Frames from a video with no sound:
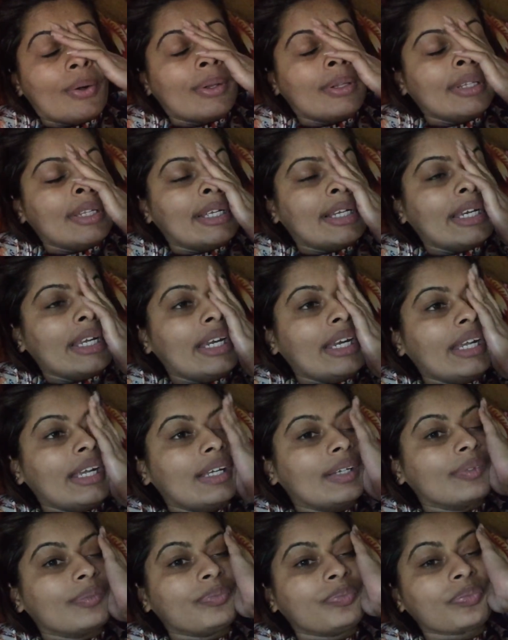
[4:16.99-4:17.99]
all the
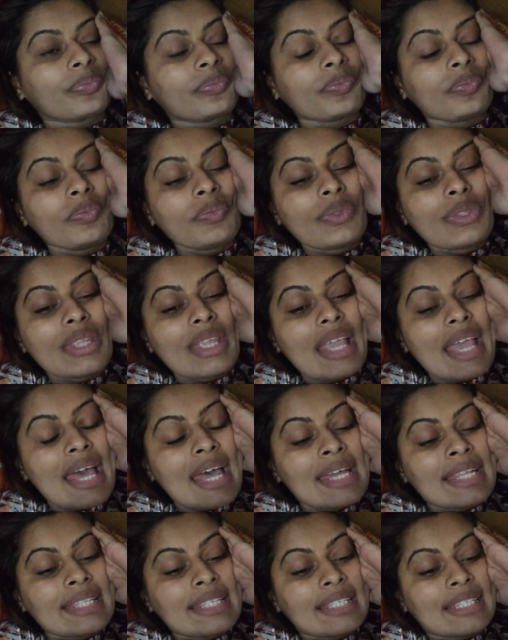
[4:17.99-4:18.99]
cleaning
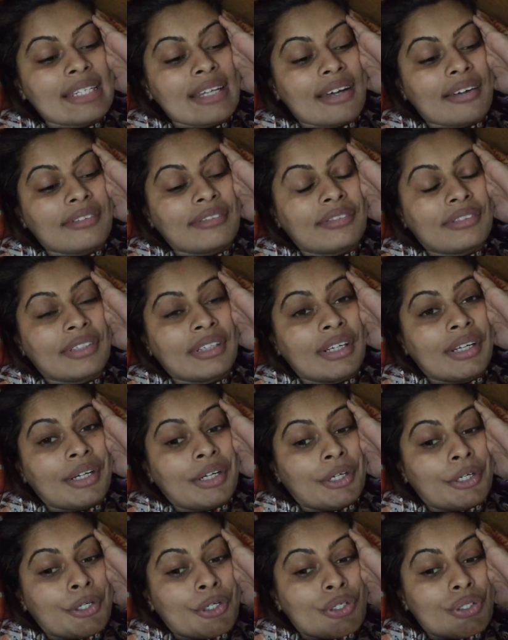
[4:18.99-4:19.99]
and stuff
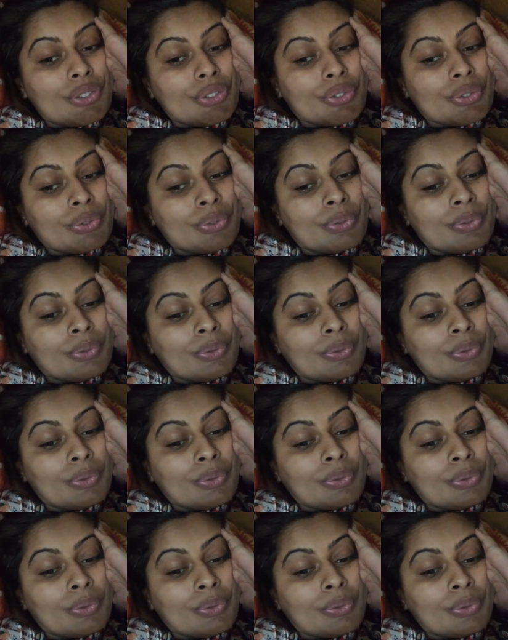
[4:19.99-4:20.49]
so